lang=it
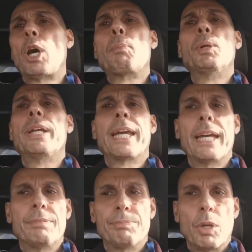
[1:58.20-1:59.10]

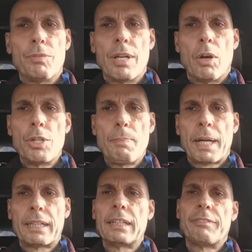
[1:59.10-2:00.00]
Dopodiché ogni
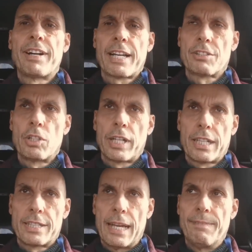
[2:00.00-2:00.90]
partita farà
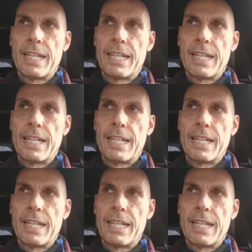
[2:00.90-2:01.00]
storia a sé.